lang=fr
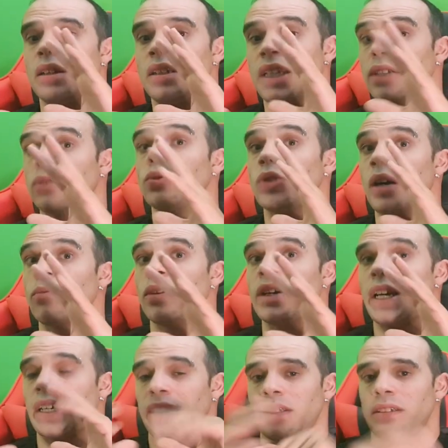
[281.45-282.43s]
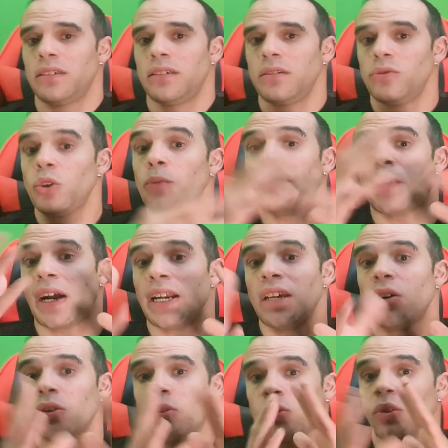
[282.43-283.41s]
Il y a toujours un moyen de
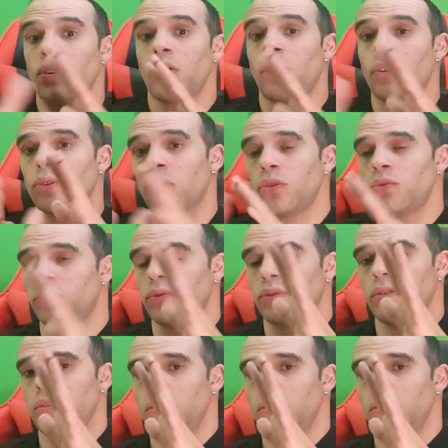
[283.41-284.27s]
parler entre, entre nous.